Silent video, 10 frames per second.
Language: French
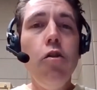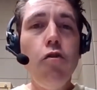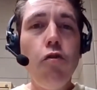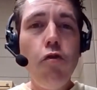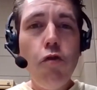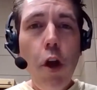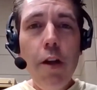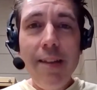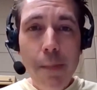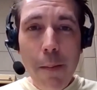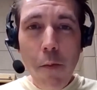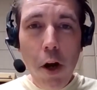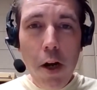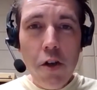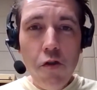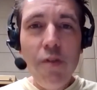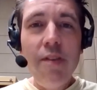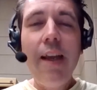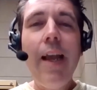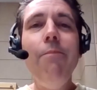Seul petit bémol, je vous
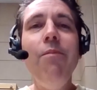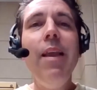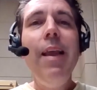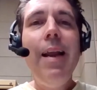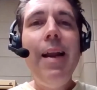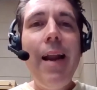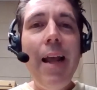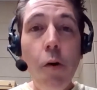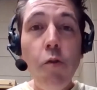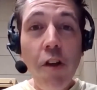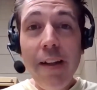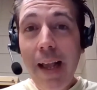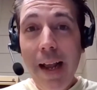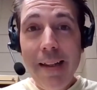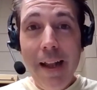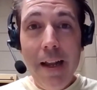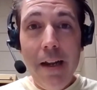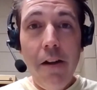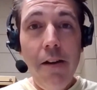dirais, la grosseur des caractères.